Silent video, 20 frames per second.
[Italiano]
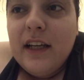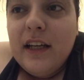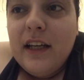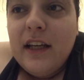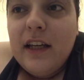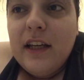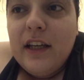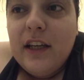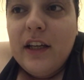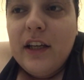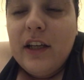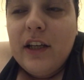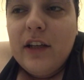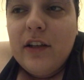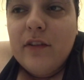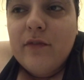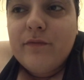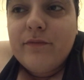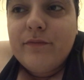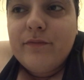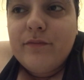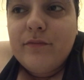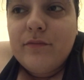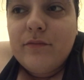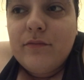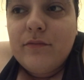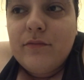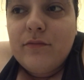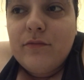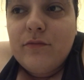e,
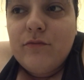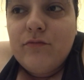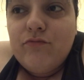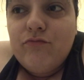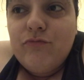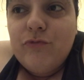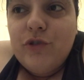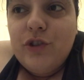um,